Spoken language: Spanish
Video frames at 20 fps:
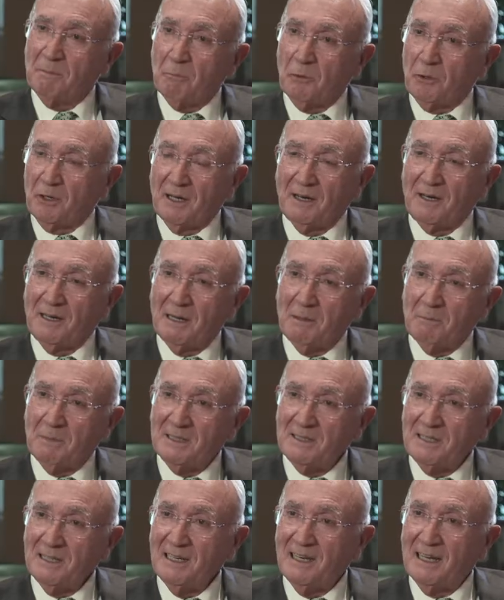porque
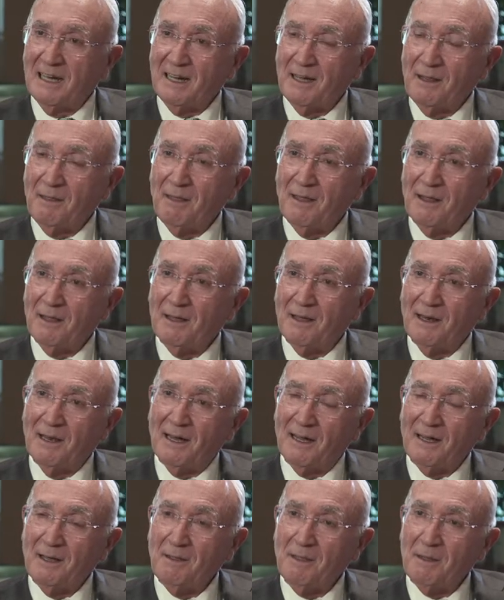realmente la Agencia,
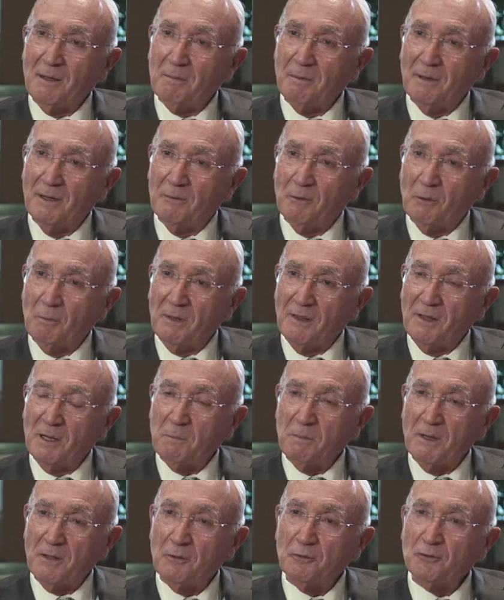la Agencia Europea del
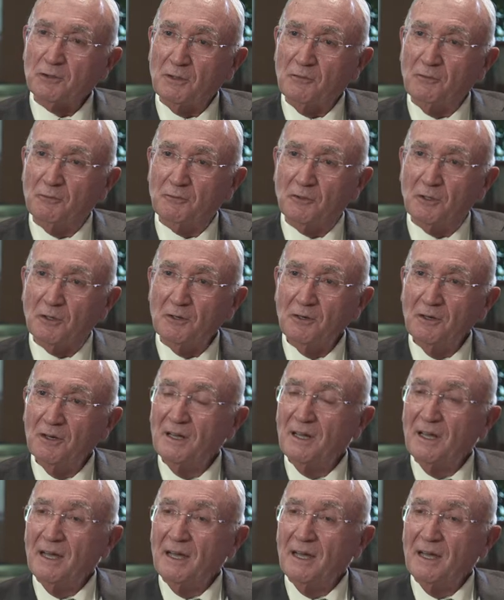Espacio se fundó